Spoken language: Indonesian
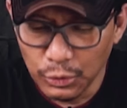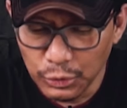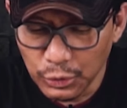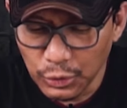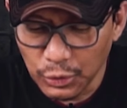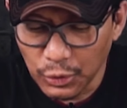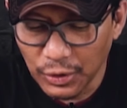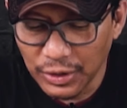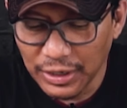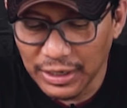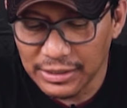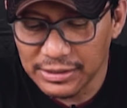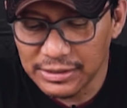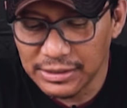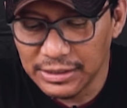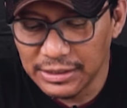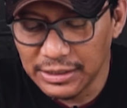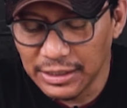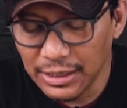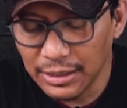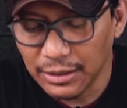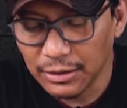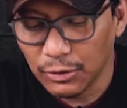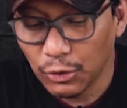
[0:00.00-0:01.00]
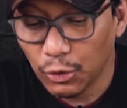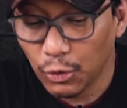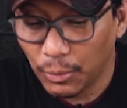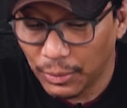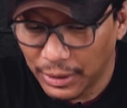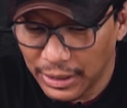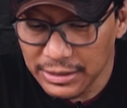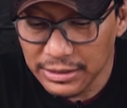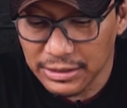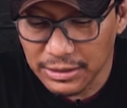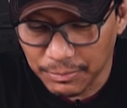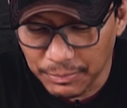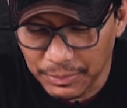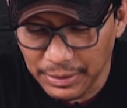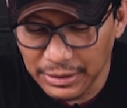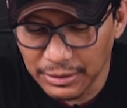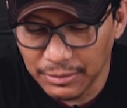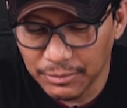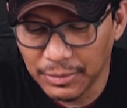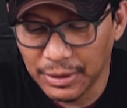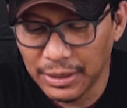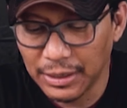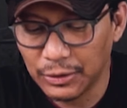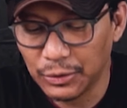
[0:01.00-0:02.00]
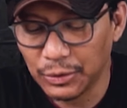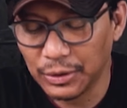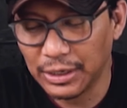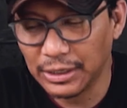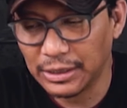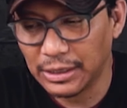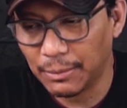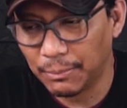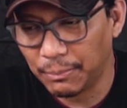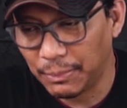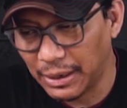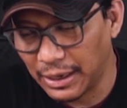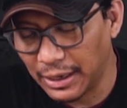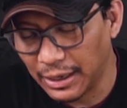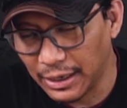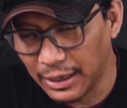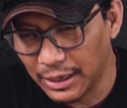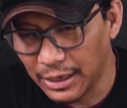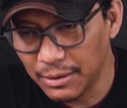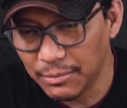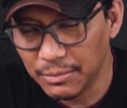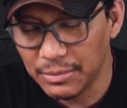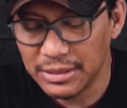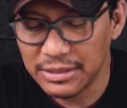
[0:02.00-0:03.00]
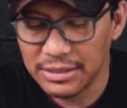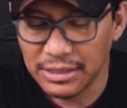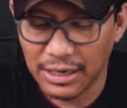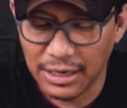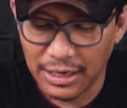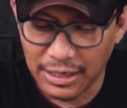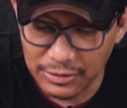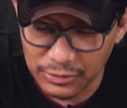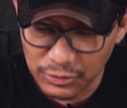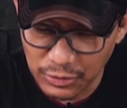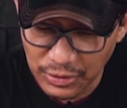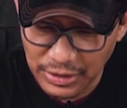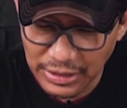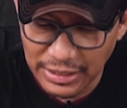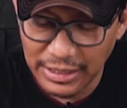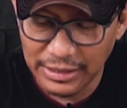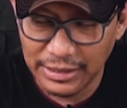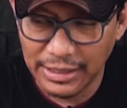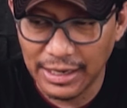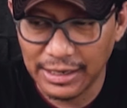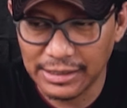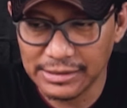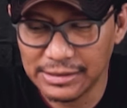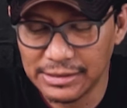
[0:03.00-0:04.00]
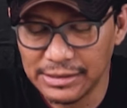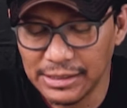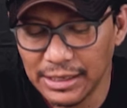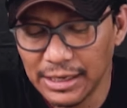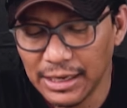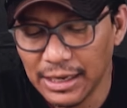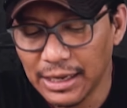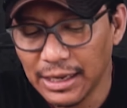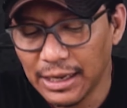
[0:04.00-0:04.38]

Untuk koneksinya lumayan cepat, begitu kita pairing bisa langsung ke deteksi.